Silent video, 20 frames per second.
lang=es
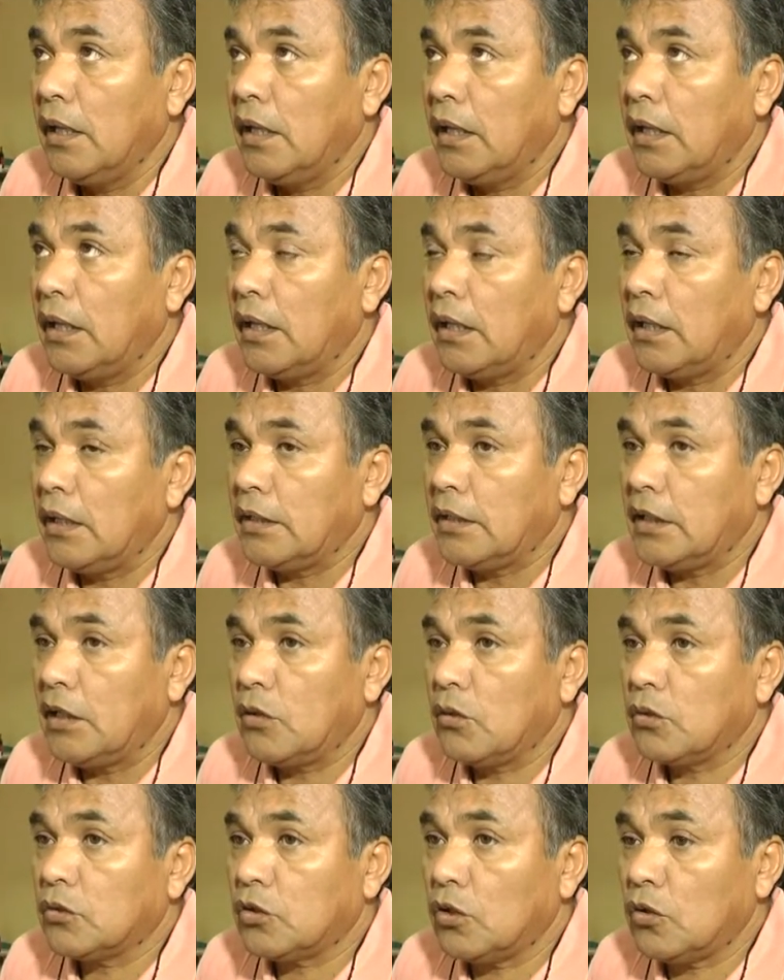eh, de
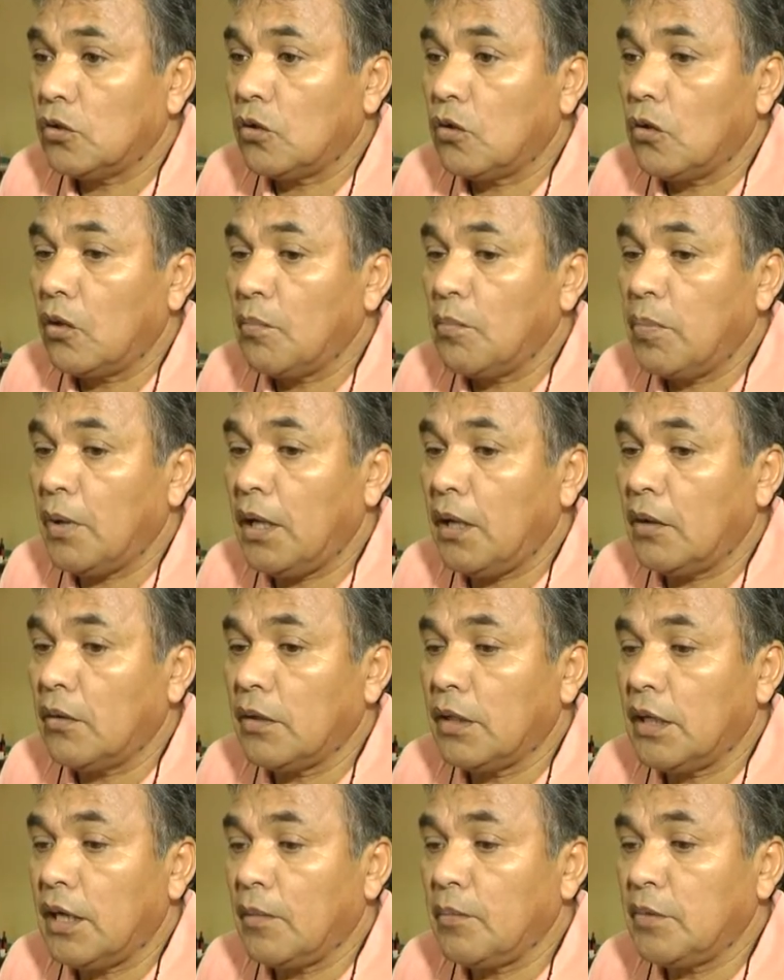los, todos los
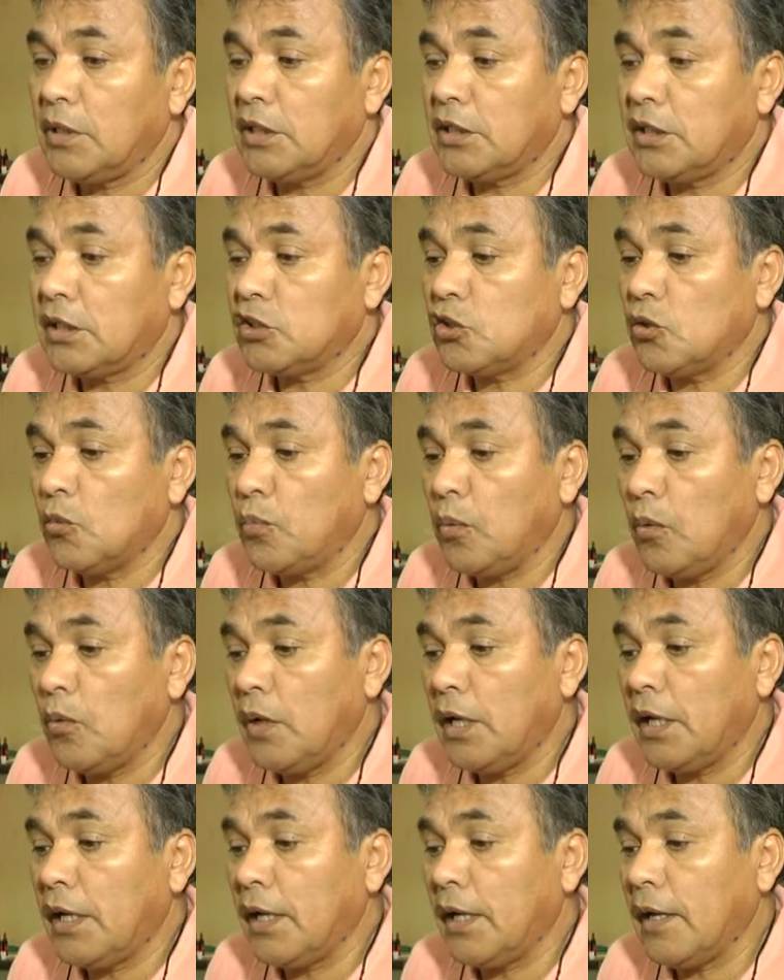empleados de la Administración
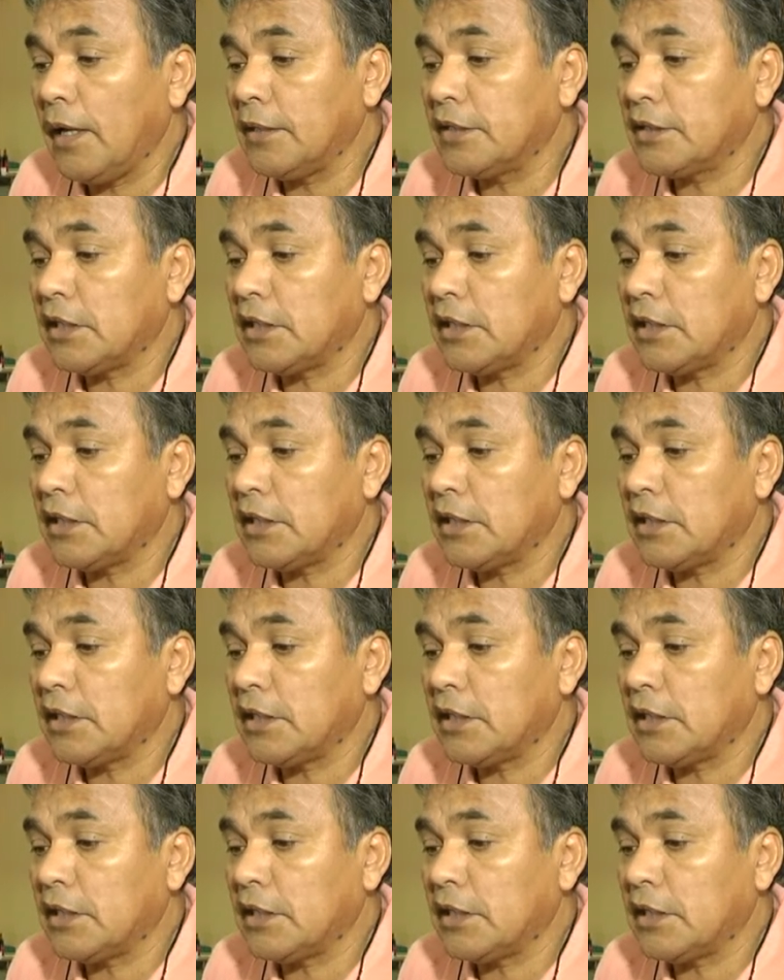Pública,